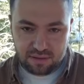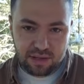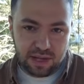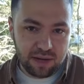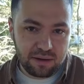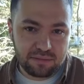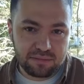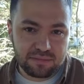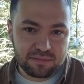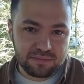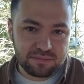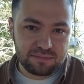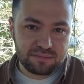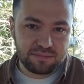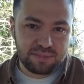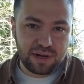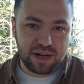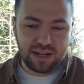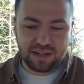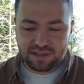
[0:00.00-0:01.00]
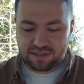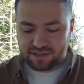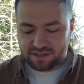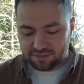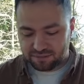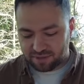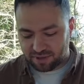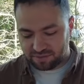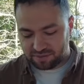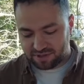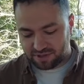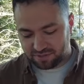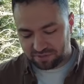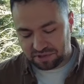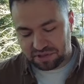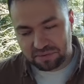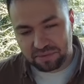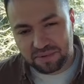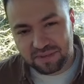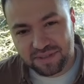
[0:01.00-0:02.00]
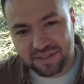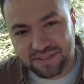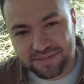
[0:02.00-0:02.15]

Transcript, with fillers: Tam paylaşayım tabii canım